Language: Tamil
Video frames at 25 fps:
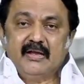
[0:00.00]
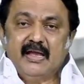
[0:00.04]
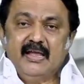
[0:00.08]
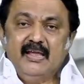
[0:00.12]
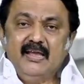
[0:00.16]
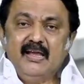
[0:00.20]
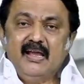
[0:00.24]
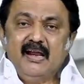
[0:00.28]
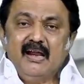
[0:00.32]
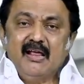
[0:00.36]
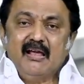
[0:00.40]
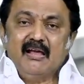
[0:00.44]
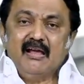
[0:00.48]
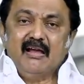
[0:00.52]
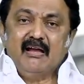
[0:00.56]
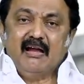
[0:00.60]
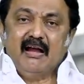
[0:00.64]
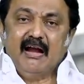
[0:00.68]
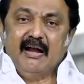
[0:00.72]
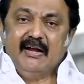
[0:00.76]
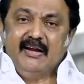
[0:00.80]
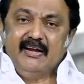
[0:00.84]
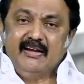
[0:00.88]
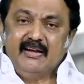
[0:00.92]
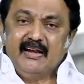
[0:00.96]
கைகளை
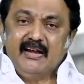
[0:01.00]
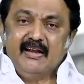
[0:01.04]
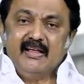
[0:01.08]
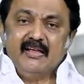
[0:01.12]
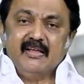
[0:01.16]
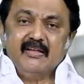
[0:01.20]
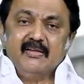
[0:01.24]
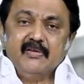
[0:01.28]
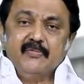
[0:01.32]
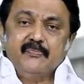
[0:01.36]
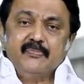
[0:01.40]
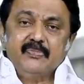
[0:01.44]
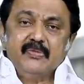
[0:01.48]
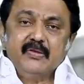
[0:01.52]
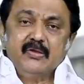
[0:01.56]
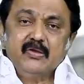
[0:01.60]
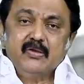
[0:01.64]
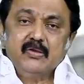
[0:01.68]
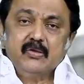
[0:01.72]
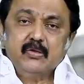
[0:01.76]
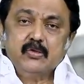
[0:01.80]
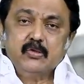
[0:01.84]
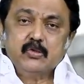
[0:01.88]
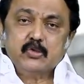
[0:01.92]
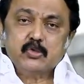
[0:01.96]
அடிக்கடி
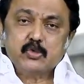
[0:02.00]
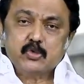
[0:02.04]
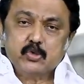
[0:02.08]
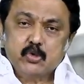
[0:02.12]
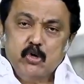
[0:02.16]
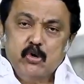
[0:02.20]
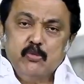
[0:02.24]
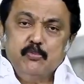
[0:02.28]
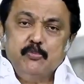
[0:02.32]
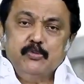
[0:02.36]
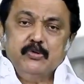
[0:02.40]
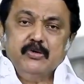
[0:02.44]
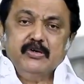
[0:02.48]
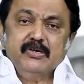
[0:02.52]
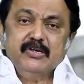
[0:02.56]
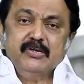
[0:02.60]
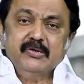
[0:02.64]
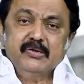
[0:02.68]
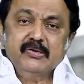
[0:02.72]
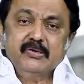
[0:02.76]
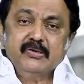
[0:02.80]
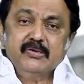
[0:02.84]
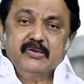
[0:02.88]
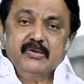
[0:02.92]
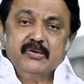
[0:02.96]
சோப்பு
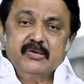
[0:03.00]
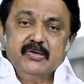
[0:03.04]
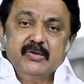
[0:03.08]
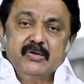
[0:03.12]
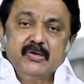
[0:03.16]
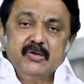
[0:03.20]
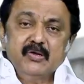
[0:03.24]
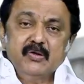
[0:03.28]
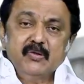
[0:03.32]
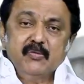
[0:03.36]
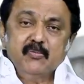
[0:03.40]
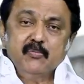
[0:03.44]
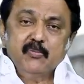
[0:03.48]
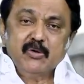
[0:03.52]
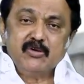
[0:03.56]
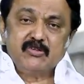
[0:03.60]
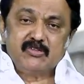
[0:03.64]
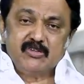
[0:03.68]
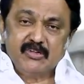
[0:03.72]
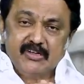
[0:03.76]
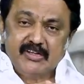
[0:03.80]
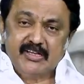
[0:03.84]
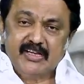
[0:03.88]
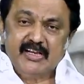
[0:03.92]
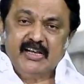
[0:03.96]

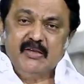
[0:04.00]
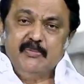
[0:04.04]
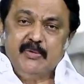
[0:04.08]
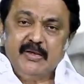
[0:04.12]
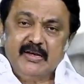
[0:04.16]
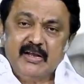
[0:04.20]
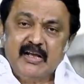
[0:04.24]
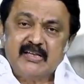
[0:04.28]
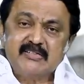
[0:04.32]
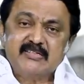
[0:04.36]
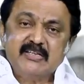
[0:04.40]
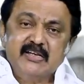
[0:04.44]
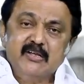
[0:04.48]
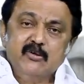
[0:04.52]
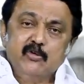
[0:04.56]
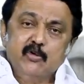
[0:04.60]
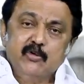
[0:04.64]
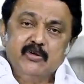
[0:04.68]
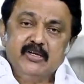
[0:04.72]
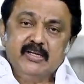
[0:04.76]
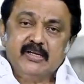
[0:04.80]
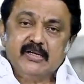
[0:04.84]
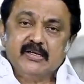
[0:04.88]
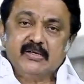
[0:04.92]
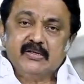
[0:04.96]
மற்றும் கிருமி நாசினி
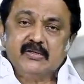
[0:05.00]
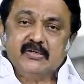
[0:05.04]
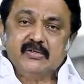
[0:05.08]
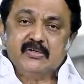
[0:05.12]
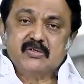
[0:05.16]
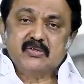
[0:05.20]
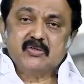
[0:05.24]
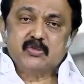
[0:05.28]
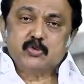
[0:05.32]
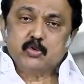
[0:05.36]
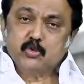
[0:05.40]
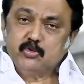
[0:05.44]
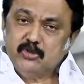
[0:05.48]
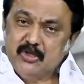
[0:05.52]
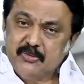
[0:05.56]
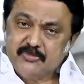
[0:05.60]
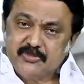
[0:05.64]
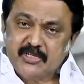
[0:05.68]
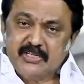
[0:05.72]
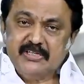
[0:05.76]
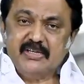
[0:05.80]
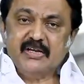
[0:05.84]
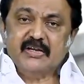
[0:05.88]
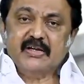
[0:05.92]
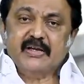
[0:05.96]
கொண்டு
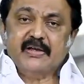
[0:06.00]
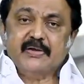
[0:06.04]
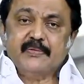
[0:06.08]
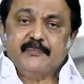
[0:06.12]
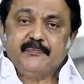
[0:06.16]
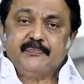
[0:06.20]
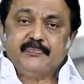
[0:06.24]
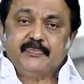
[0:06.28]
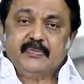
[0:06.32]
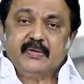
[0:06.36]
சுத்தம் செய்யுங்க